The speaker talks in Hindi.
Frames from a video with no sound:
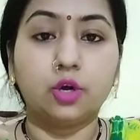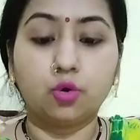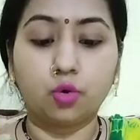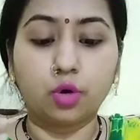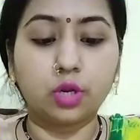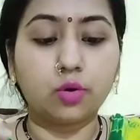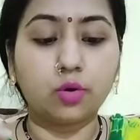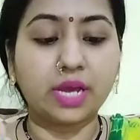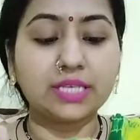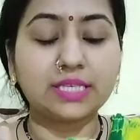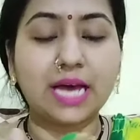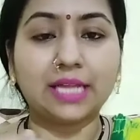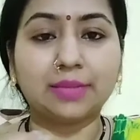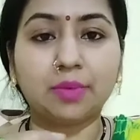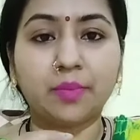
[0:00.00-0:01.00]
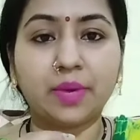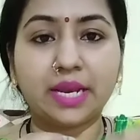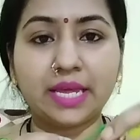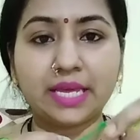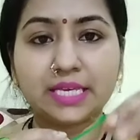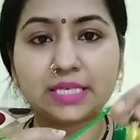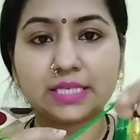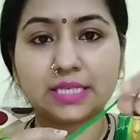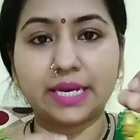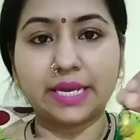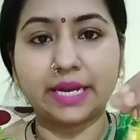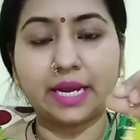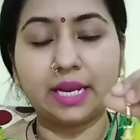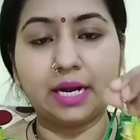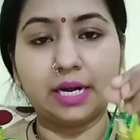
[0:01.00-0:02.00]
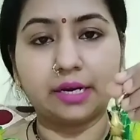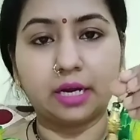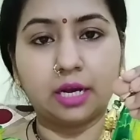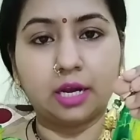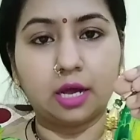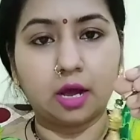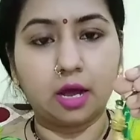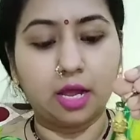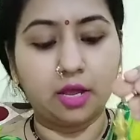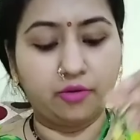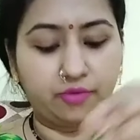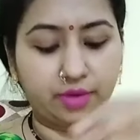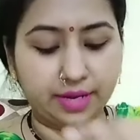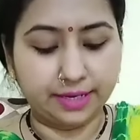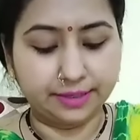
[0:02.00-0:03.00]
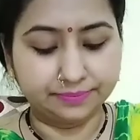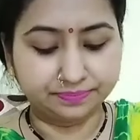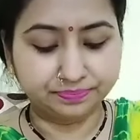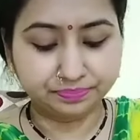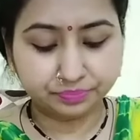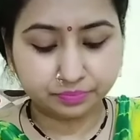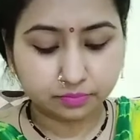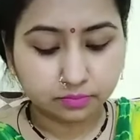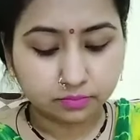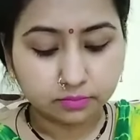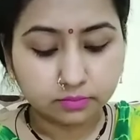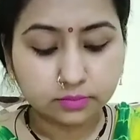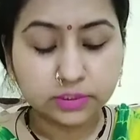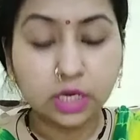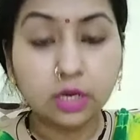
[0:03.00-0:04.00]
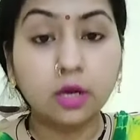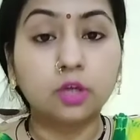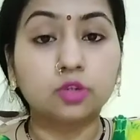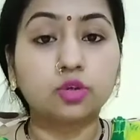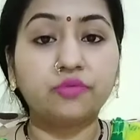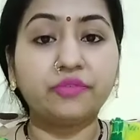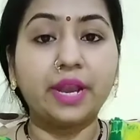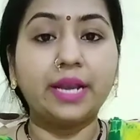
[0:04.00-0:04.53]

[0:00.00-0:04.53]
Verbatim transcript: डोरियों के साथ में मैंने इस तरह के लटकन लगाए हुए हैं तो